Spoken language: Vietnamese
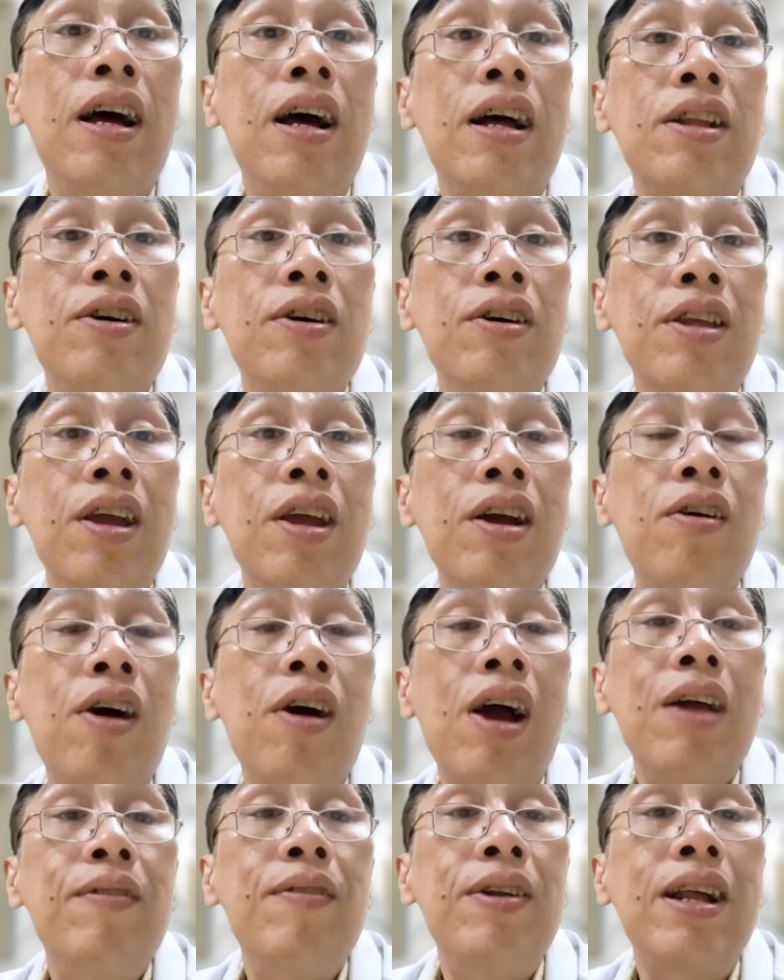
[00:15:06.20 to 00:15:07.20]
à, thường nhất
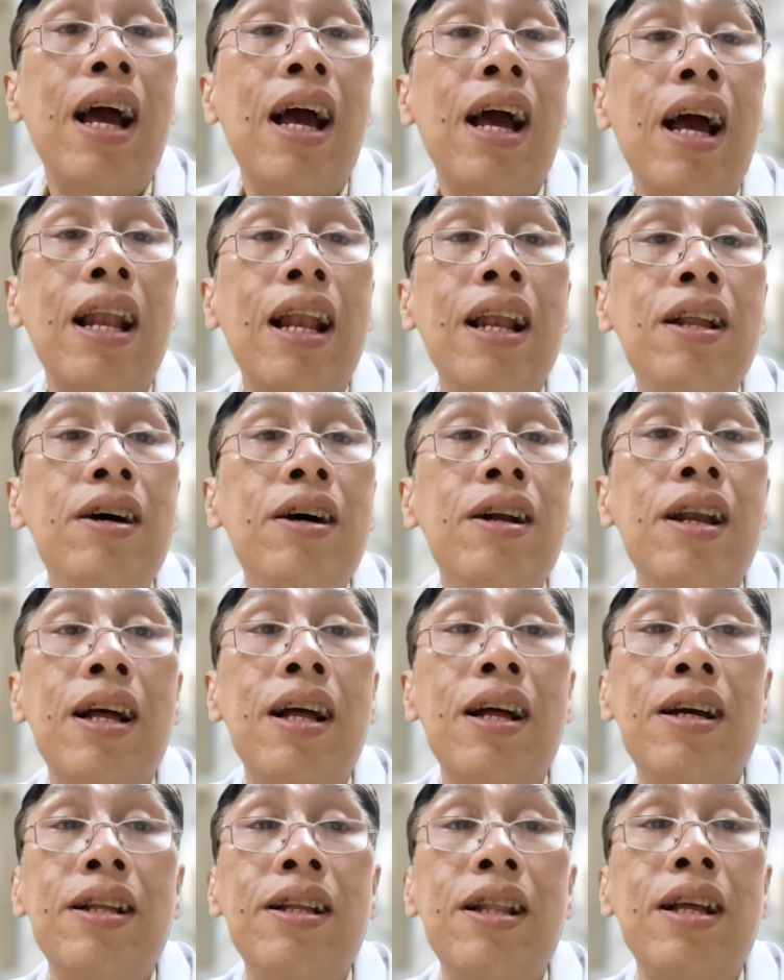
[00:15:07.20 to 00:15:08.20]
có hai bệnh cảnh thường
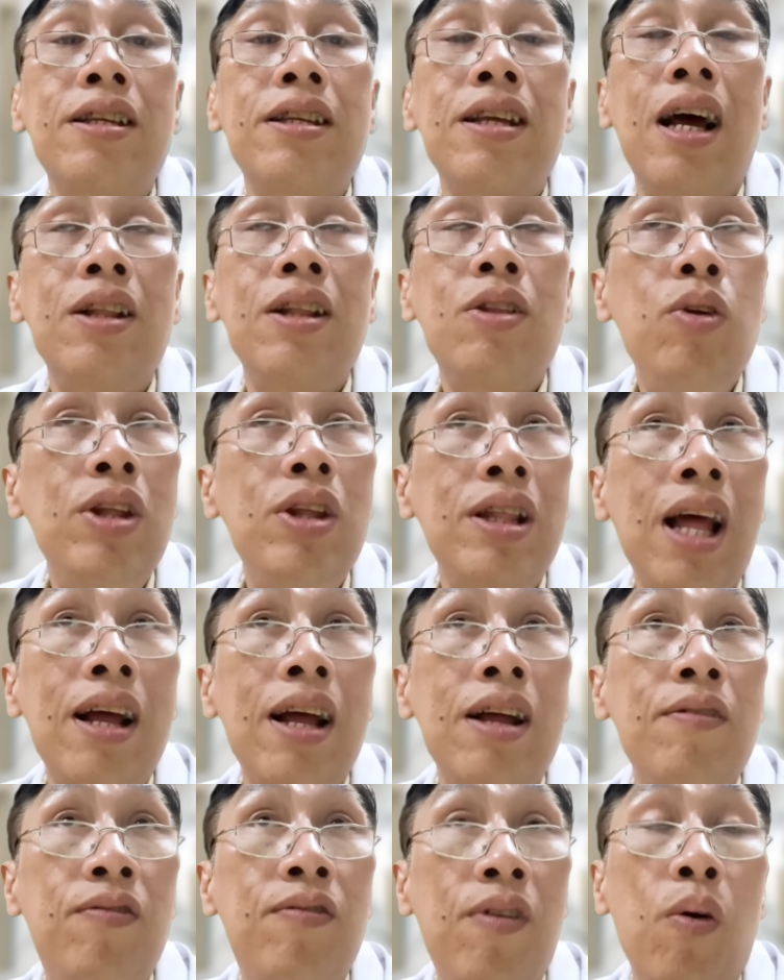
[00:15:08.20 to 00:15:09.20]
là người ta sợ thuyên
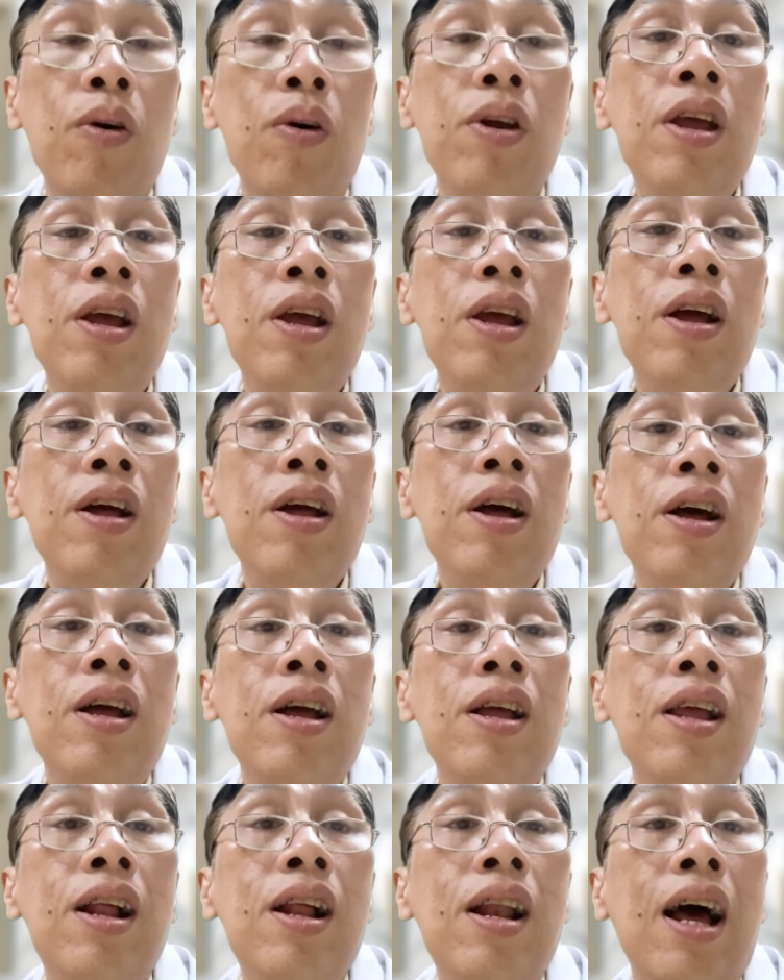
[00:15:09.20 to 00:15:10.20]
tắc phổi
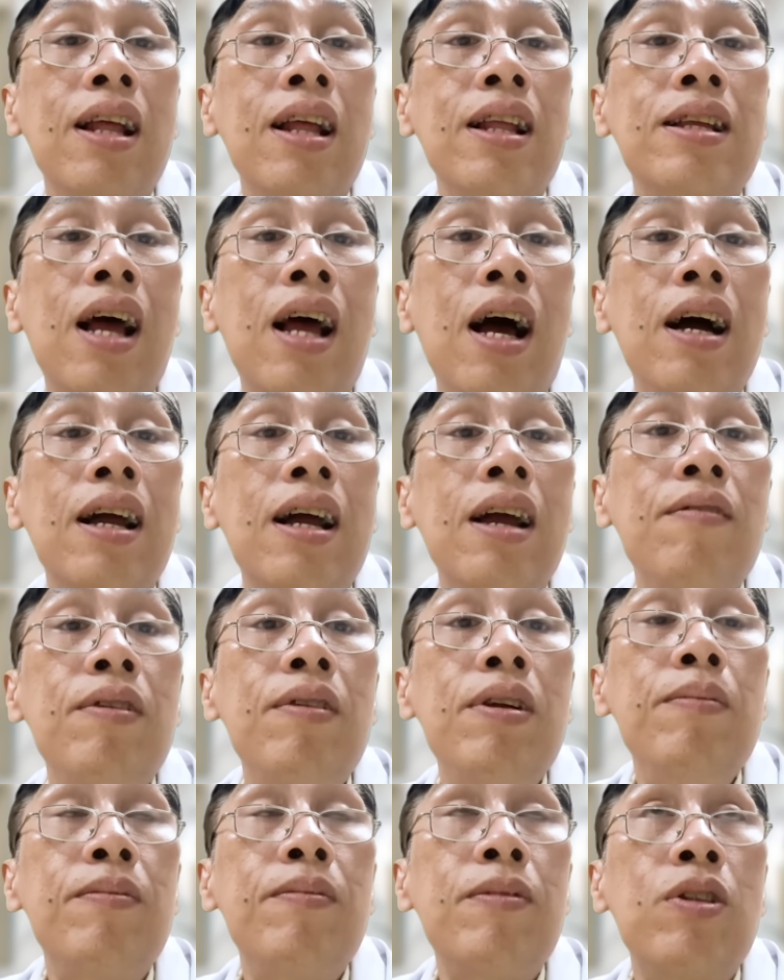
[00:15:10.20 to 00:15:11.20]
với lại sợ cái
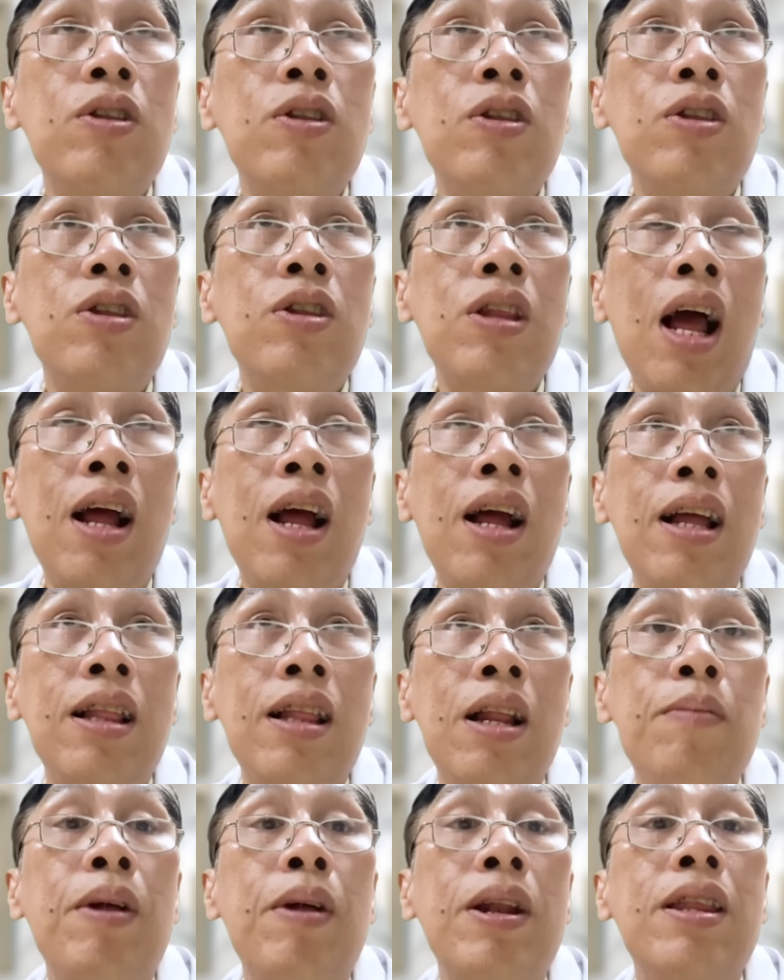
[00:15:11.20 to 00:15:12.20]
viêm tắc cái
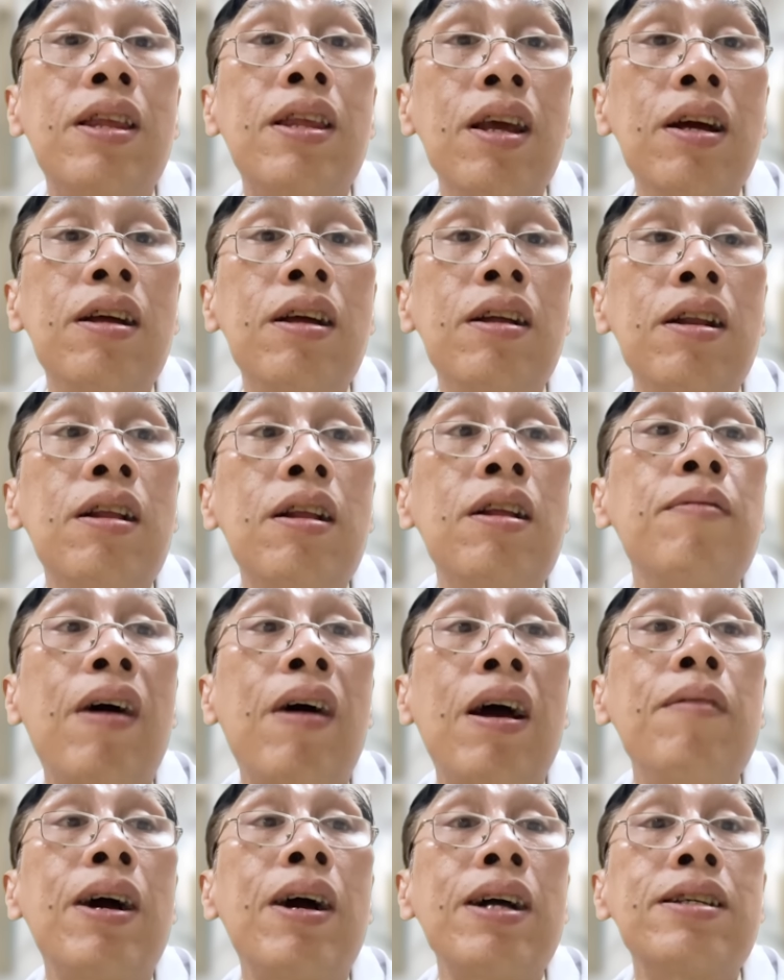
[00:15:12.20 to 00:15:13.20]
tĩnh mạch chân ờ,
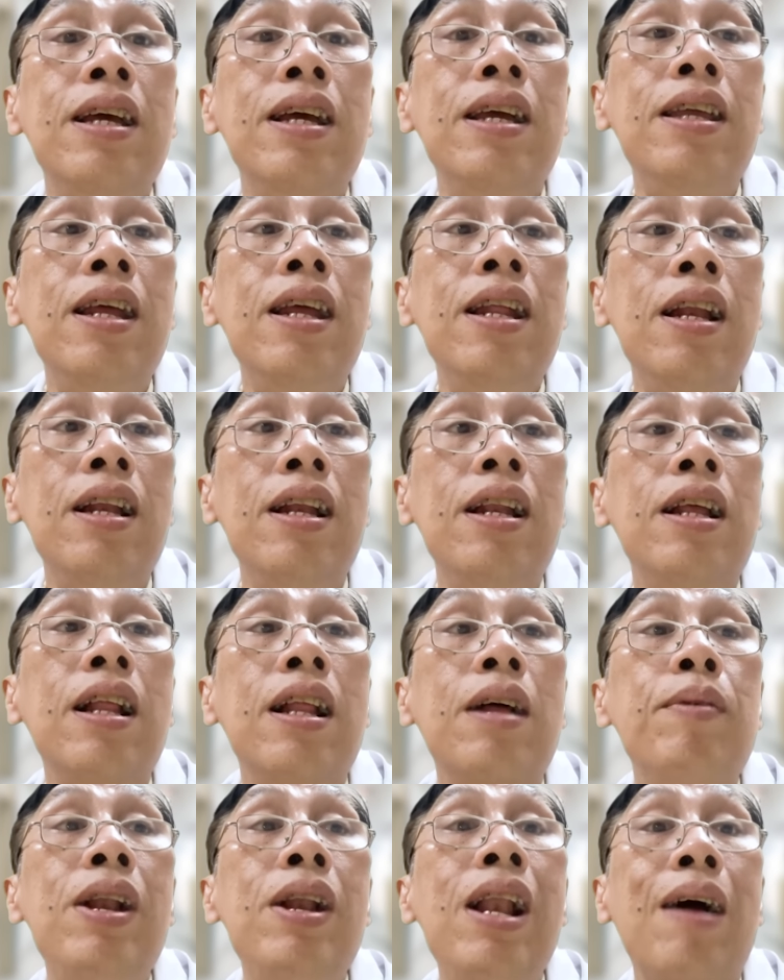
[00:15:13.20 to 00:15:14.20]
phải bác sĩ chỉ định thì
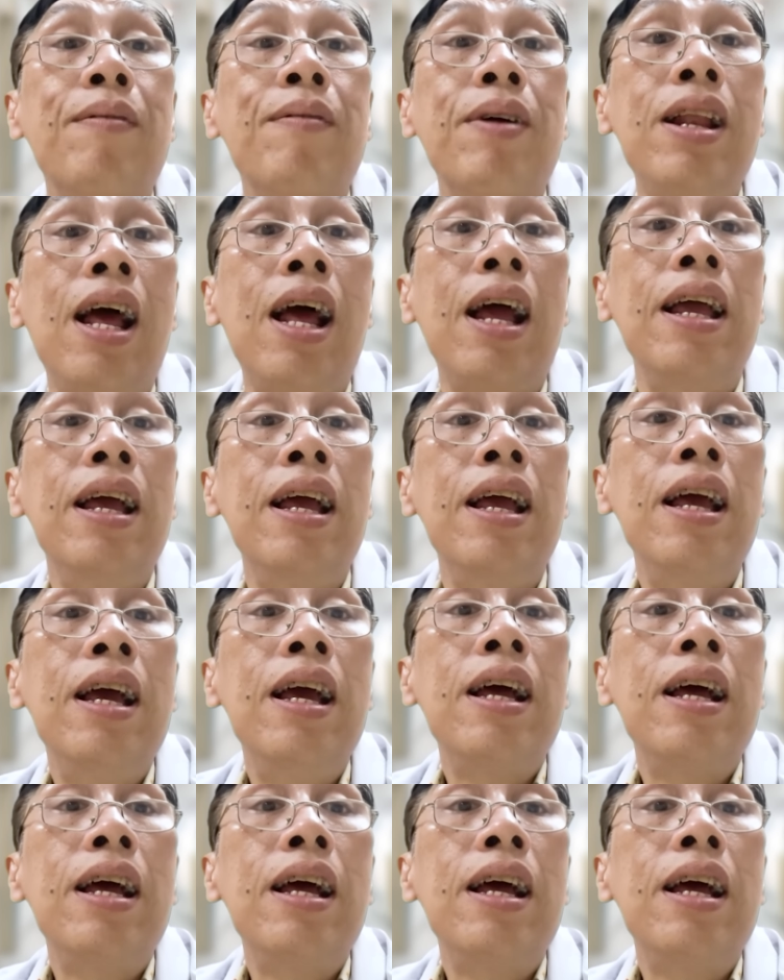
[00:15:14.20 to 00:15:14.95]
ta mới làm cái này